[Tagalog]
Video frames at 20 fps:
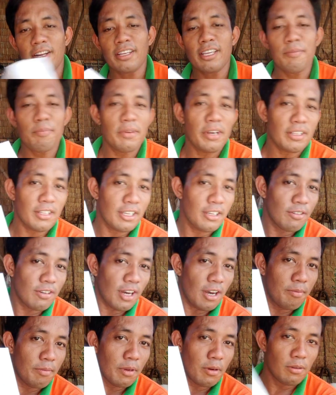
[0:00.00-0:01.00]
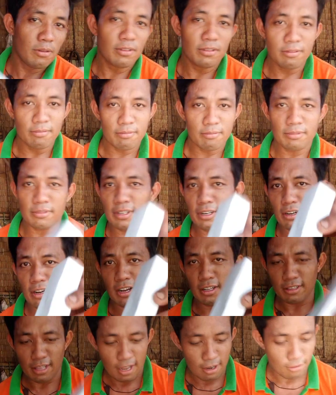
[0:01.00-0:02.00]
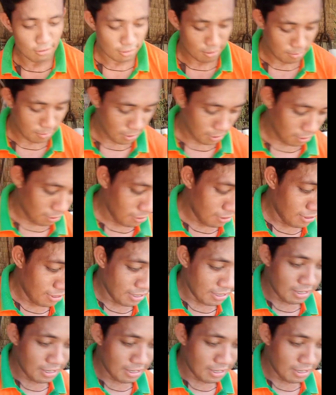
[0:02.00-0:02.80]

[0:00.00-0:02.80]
Parang gipi ata yung cover, oh. Ito, nakatakot naman ito.